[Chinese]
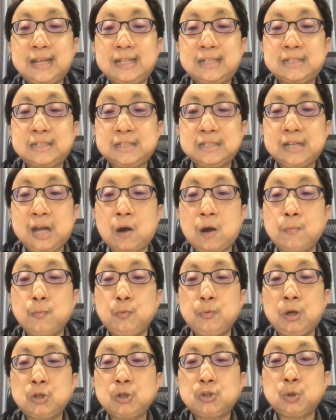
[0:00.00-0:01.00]
在思考
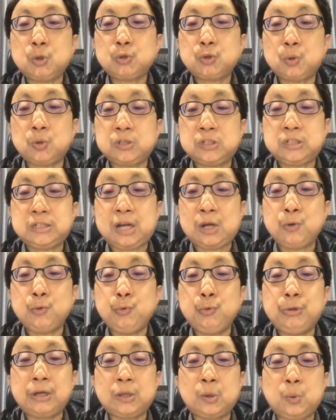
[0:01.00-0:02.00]
目标受众时常
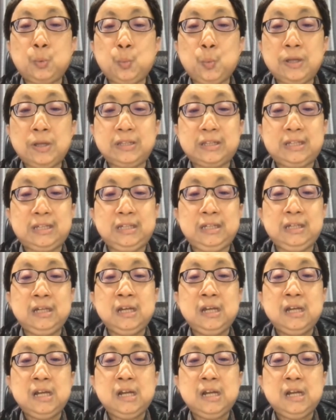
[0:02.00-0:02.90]
遇到的问题，